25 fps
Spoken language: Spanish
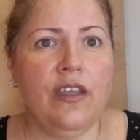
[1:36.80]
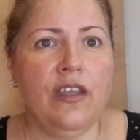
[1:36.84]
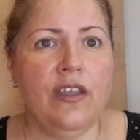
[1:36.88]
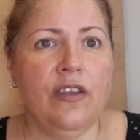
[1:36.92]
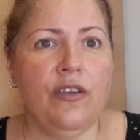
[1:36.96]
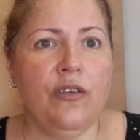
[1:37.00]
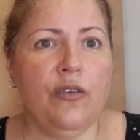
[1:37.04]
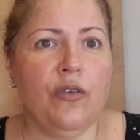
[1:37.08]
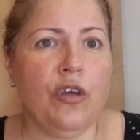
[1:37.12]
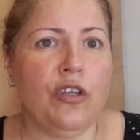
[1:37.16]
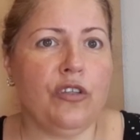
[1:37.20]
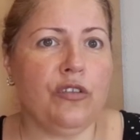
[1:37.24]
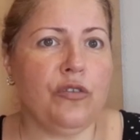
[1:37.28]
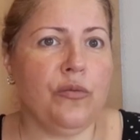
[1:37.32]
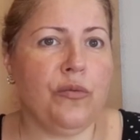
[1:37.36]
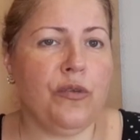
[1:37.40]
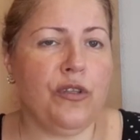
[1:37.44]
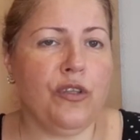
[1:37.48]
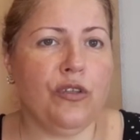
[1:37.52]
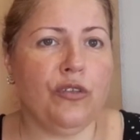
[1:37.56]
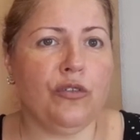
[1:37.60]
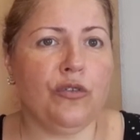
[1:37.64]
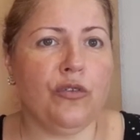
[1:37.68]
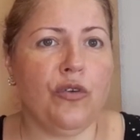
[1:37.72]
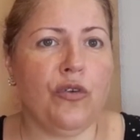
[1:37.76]
no ha
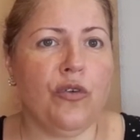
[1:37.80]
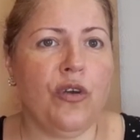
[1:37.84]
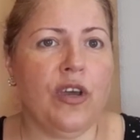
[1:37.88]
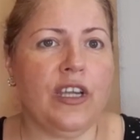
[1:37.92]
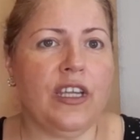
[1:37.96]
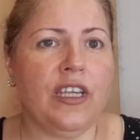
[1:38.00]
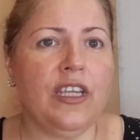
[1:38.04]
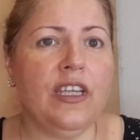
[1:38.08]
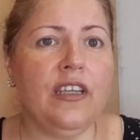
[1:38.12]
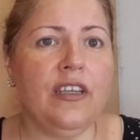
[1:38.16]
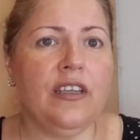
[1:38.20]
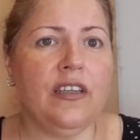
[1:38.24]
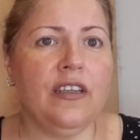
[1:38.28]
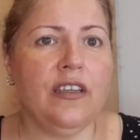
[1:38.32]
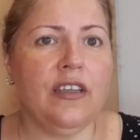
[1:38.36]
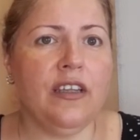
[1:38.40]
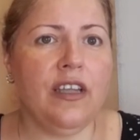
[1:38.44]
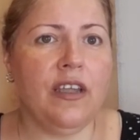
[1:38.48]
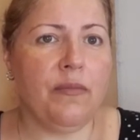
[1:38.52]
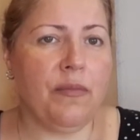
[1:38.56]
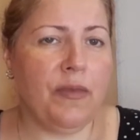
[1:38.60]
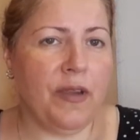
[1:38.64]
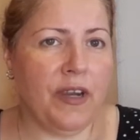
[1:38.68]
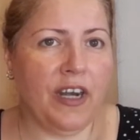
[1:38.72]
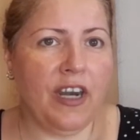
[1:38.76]
subido solo aquí,
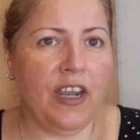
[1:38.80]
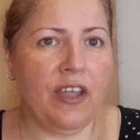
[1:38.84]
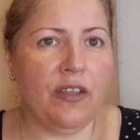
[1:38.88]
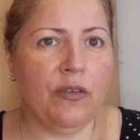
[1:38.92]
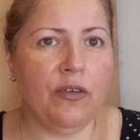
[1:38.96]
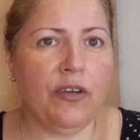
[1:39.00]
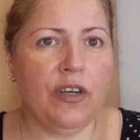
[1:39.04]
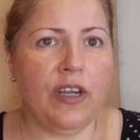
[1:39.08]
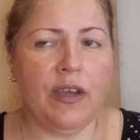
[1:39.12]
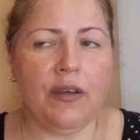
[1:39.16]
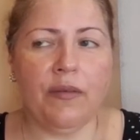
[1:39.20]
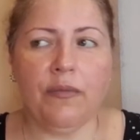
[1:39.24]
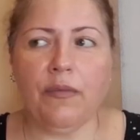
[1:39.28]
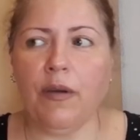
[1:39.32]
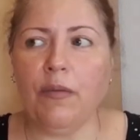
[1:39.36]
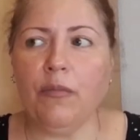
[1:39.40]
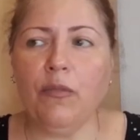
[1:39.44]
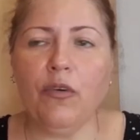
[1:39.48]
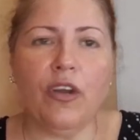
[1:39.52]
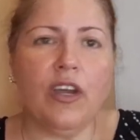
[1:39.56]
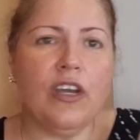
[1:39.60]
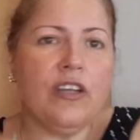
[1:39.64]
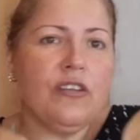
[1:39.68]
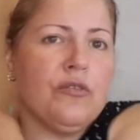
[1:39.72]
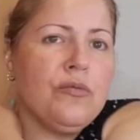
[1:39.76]
en Mercadona,
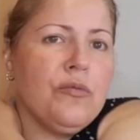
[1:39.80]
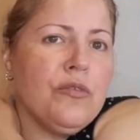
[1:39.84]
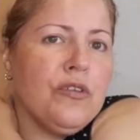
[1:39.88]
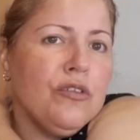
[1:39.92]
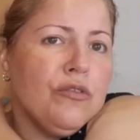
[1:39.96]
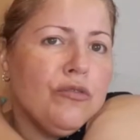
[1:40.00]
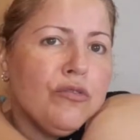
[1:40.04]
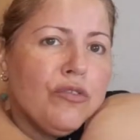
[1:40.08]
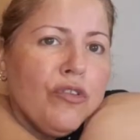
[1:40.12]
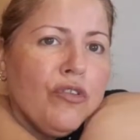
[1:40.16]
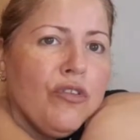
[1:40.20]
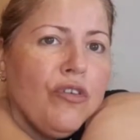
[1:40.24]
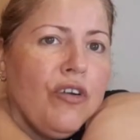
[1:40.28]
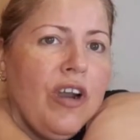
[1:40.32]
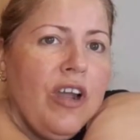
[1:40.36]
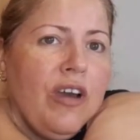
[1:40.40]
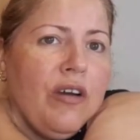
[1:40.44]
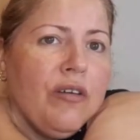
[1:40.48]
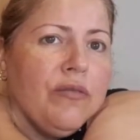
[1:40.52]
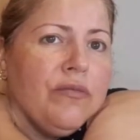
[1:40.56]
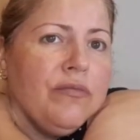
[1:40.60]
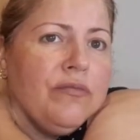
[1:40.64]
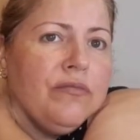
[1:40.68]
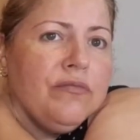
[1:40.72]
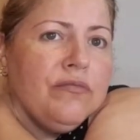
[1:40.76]
vamos, que ha subido en todos
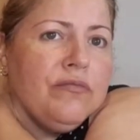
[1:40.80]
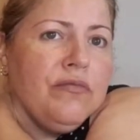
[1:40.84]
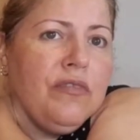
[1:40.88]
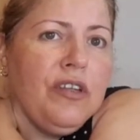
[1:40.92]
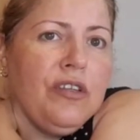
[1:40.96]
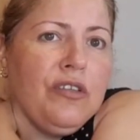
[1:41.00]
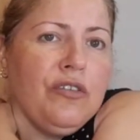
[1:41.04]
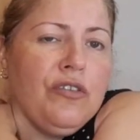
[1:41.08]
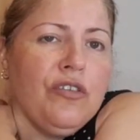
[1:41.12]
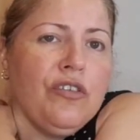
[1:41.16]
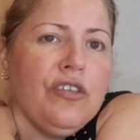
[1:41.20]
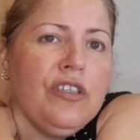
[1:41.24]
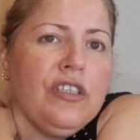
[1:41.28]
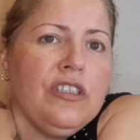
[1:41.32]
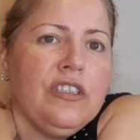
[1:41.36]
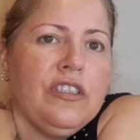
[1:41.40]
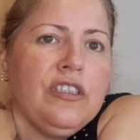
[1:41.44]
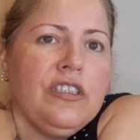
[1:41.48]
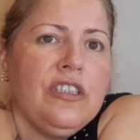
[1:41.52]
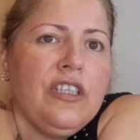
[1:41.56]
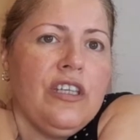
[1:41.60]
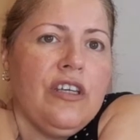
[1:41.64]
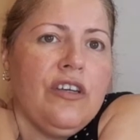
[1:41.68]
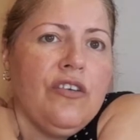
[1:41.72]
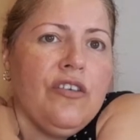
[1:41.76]
lados. Entonces, si
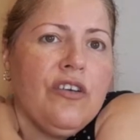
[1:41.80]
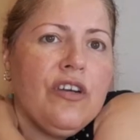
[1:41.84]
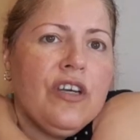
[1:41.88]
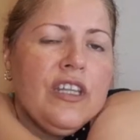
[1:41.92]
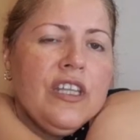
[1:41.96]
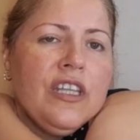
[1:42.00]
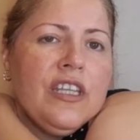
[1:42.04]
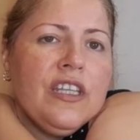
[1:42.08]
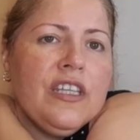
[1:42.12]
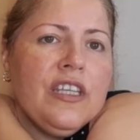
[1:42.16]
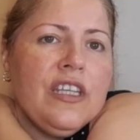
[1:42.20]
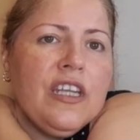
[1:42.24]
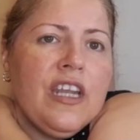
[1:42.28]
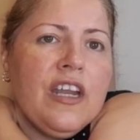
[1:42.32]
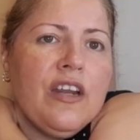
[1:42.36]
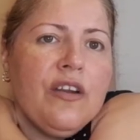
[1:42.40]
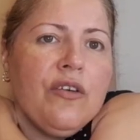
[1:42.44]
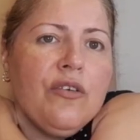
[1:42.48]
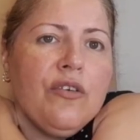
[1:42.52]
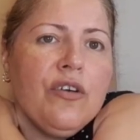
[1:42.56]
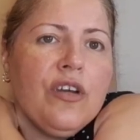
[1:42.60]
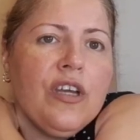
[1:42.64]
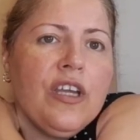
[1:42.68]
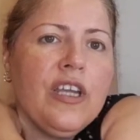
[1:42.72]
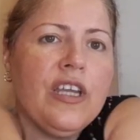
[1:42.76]
tengo que decir
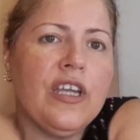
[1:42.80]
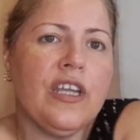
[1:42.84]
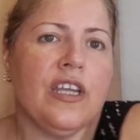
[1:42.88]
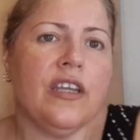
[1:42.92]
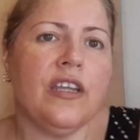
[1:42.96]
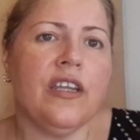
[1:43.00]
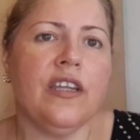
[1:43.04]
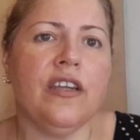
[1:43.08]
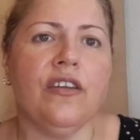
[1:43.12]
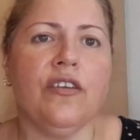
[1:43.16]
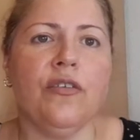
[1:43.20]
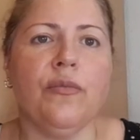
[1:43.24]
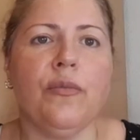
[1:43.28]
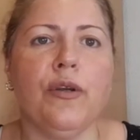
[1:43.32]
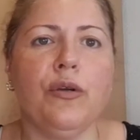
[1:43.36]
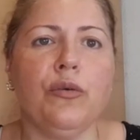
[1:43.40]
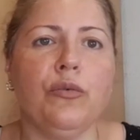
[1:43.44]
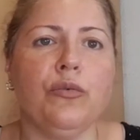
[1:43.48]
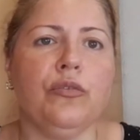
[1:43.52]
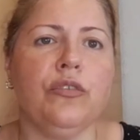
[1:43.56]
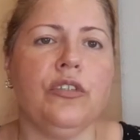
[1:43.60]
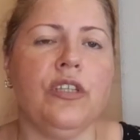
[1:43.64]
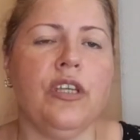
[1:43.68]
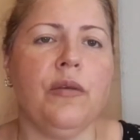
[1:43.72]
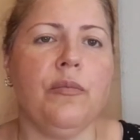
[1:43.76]
algo que no me
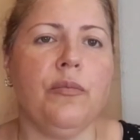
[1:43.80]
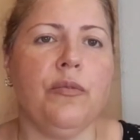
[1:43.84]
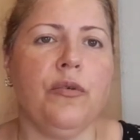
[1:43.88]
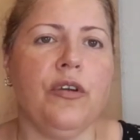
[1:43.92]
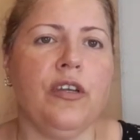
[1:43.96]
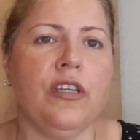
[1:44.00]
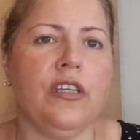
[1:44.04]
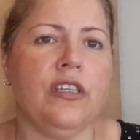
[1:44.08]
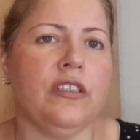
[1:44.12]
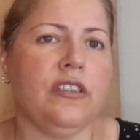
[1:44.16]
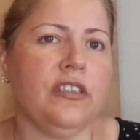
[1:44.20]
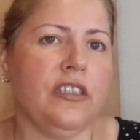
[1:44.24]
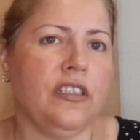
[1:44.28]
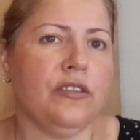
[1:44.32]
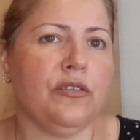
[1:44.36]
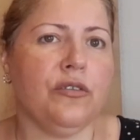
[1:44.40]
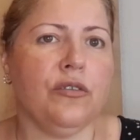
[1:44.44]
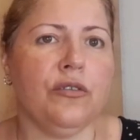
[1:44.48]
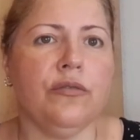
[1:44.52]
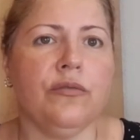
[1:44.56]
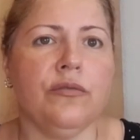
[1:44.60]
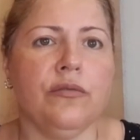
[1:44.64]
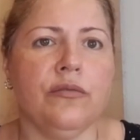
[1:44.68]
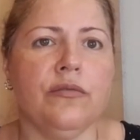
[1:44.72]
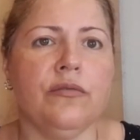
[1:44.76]
guste, pues eso,
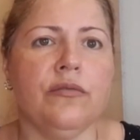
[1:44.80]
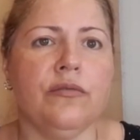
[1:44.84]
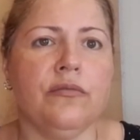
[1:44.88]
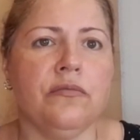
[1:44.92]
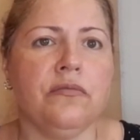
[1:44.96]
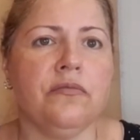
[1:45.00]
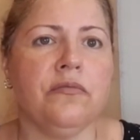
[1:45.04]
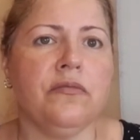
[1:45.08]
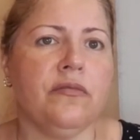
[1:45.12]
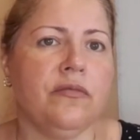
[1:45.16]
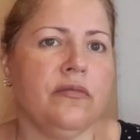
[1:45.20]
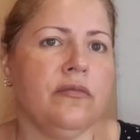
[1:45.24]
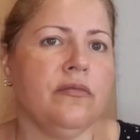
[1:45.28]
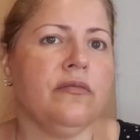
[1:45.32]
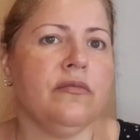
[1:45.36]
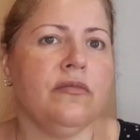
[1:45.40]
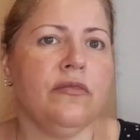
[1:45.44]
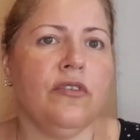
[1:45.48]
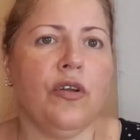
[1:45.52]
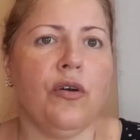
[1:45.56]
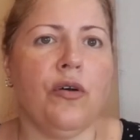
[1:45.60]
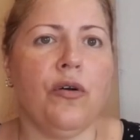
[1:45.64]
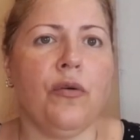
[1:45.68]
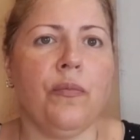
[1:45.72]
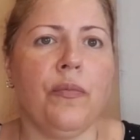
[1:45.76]

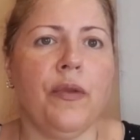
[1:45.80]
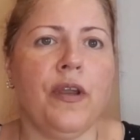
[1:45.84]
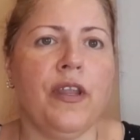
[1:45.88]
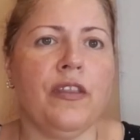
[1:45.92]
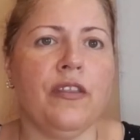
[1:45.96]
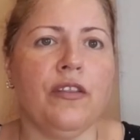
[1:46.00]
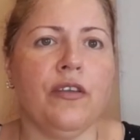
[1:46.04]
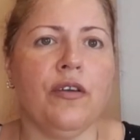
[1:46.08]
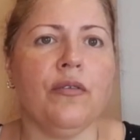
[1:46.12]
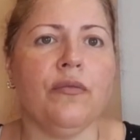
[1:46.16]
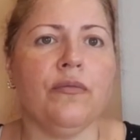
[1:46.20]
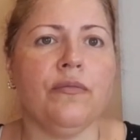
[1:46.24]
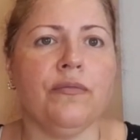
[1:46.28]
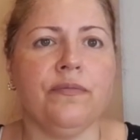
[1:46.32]
los precios.